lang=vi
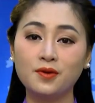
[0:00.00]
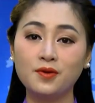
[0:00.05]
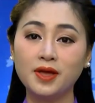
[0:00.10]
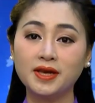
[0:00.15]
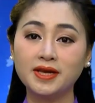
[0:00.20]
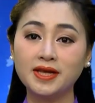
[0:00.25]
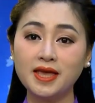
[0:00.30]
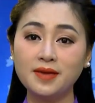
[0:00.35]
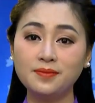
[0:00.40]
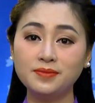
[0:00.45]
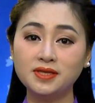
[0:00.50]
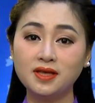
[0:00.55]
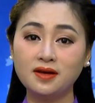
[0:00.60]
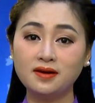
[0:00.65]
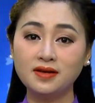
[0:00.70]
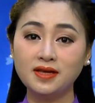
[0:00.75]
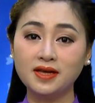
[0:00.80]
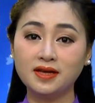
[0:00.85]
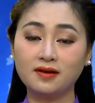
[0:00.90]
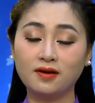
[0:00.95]
Huyện Kim
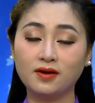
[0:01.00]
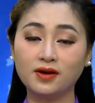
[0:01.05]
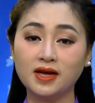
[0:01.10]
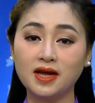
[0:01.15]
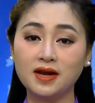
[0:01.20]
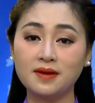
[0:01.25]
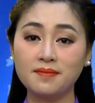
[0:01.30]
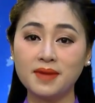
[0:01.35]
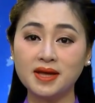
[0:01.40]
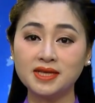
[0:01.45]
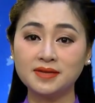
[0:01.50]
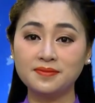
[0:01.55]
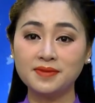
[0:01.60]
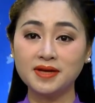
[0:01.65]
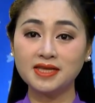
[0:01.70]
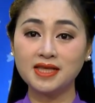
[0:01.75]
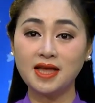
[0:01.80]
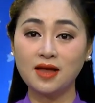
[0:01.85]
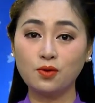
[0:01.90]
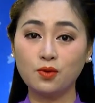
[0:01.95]
Sơn hiện còn gần
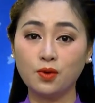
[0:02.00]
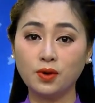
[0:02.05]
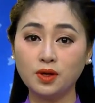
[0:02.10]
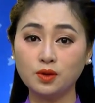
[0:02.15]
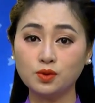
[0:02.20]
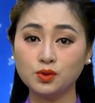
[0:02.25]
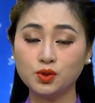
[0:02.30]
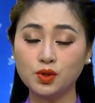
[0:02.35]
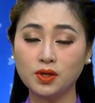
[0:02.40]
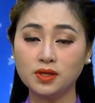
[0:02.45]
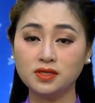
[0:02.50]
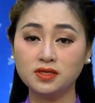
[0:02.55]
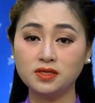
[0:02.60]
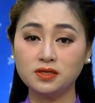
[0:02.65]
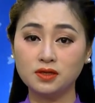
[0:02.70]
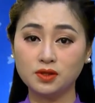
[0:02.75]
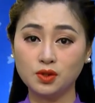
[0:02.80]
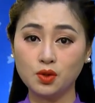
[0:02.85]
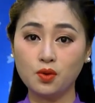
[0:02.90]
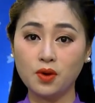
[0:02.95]
300 ha lúa đông xuân
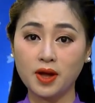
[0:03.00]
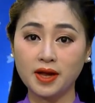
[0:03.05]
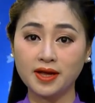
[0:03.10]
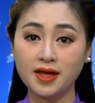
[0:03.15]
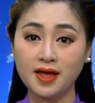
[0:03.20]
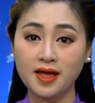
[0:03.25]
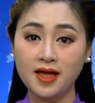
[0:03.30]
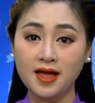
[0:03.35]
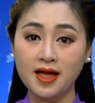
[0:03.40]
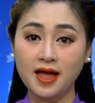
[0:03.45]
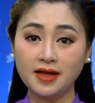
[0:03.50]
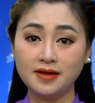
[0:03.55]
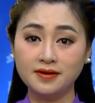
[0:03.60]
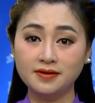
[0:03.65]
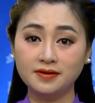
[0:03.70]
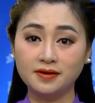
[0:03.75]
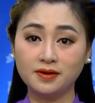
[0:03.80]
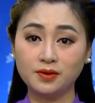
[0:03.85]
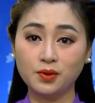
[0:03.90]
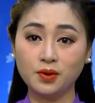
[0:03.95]
chưa thu hoạch. Ảnh
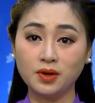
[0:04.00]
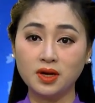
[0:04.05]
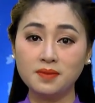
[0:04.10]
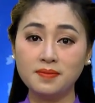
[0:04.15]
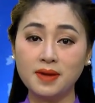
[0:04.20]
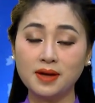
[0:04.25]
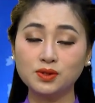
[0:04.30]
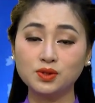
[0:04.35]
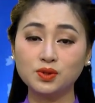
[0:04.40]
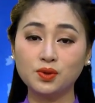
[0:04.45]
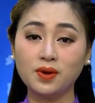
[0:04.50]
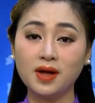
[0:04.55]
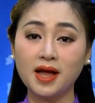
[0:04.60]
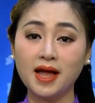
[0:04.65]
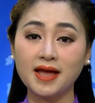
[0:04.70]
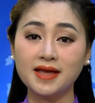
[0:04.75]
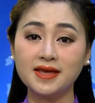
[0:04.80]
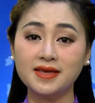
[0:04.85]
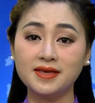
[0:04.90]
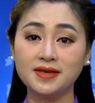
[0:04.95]
hưởng của cơn bão số
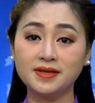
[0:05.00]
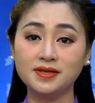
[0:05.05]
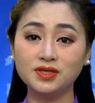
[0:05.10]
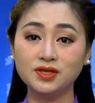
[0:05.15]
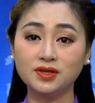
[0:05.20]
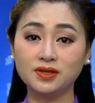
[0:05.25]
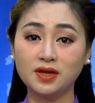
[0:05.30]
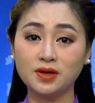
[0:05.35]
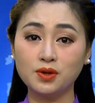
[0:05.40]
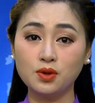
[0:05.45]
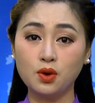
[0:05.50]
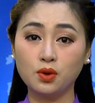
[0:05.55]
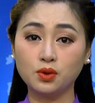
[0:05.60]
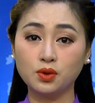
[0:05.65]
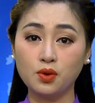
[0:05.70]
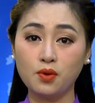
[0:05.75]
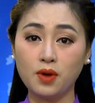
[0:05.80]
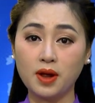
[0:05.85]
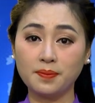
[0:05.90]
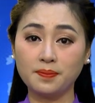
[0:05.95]
2 khiến cho tiến độ
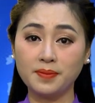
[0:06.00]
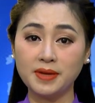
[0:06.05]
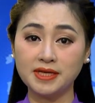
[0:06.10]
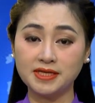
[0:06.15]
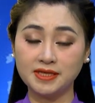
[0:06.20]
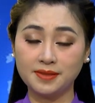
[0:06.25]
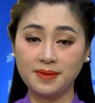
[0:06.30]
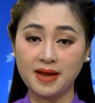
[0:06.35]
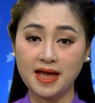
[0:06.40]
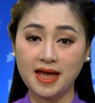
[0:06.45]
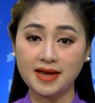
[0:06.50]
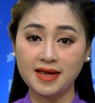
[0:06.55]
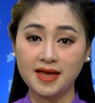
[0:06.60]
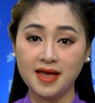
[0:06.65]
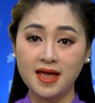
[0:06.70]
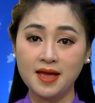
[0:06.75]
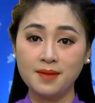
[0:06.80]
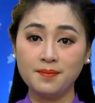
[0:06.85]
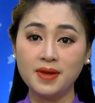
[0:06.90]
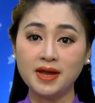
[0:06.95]
thu hoạch bị chậm lại.
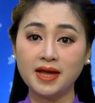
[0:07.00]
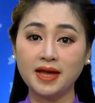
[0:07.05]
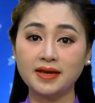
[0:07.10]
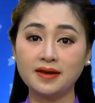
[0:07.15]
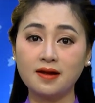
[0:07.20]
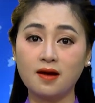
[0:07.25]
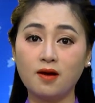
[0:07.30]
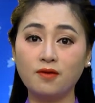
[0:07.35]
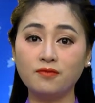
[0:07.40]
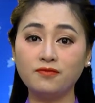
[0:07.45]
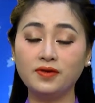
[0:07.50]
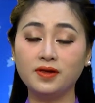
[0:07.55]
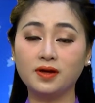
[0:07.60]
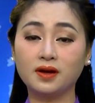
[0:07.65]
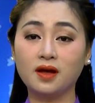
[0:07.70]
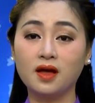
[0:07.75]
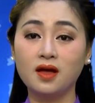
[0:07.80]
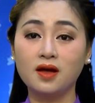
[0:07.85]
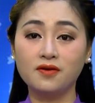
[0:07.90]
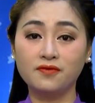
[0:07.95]
Bên cạnh đó,
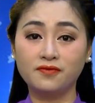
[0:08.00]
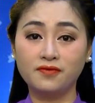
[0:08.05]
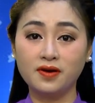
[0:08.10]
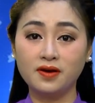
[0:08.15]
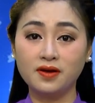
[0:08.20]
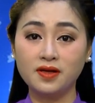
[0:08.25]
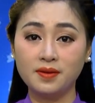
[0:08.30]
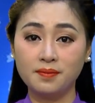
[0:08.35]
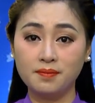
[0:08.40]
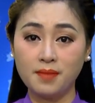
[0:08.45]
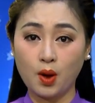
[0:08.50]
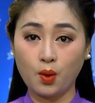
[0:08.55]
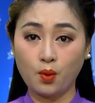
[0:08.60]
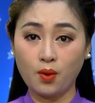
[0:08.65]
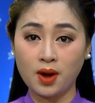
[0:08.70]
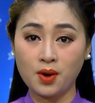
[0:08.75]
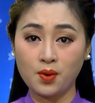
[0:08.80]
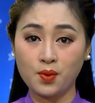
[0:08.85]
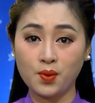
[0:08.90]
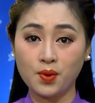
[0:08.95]
việc phơi, bảo
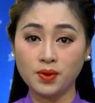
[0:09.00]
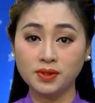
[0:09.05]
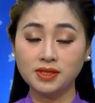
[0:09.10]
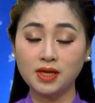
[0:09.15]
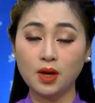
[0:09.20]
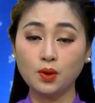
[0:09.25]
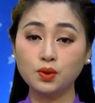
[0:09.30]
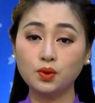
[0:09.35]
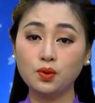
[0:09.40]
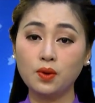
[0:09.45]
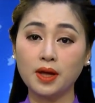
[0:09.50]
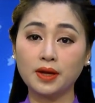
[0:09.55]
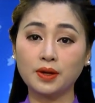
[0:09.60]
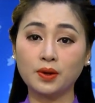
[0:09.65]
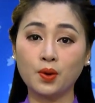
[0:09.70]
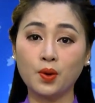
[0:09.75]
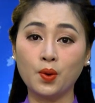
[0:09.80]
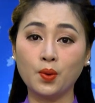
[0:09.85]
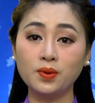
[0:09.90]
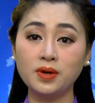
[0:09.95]
quản lúa sau thu hoạch
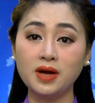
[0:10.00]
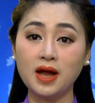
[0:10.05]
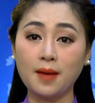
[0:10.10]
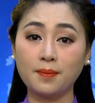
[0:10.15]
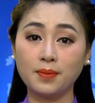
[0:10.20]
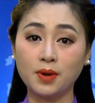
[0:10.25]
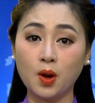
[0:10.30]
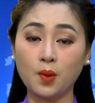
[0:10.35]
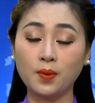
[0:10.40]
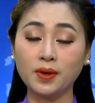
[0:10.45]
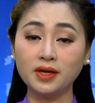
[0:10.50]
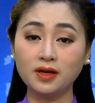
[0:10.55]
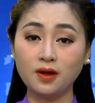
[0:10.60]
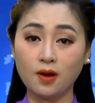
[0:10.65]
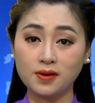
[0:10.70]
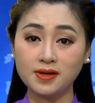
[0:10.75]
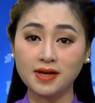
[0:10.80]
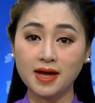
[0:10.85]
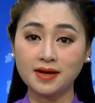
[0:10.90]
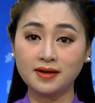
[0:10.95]
cũng gặp không ít
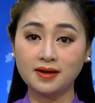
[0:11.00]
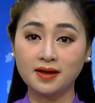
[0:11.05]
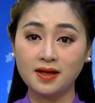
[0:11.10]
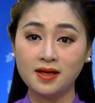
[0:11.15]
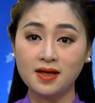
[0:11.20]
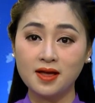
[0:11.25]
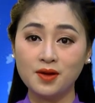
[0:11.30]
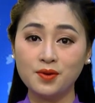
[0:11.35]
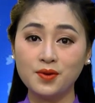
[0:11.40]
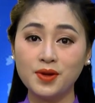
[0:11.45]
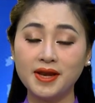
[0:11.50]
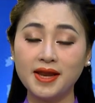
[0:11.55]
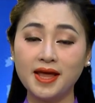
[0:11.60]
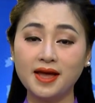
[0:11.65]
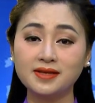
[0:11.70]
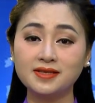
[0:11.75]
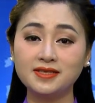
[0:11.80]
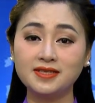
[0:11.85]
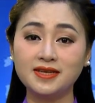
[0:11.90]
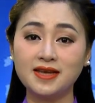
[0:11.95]
khó khăn. Huyện
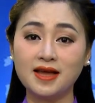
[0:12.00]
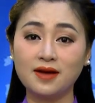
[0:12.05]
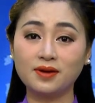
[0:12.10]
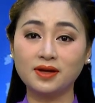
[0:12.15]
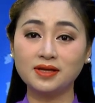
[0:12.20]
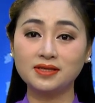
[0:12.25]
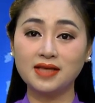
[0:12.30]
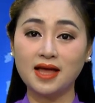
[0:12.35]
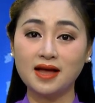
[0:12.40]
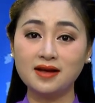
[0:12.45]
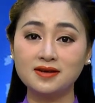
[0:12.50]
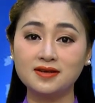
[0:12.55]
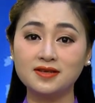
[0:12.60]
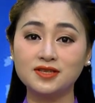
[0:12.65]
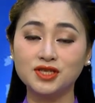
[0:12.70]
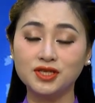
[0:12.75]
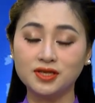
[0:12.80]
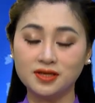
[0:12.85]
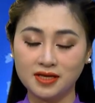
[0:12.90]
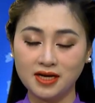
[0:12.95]
đang chỉ đạo các xã
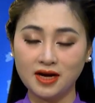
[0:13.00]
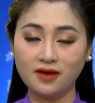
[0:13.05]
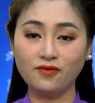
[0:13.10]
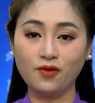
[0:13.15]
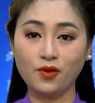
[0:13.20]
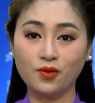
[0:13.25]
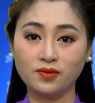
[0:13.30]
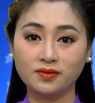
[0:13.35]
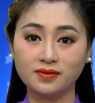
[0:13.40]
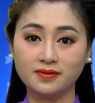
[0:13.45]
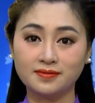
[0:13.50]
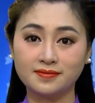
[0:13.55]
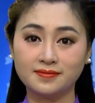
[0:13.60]
khẩn trương khắc phục.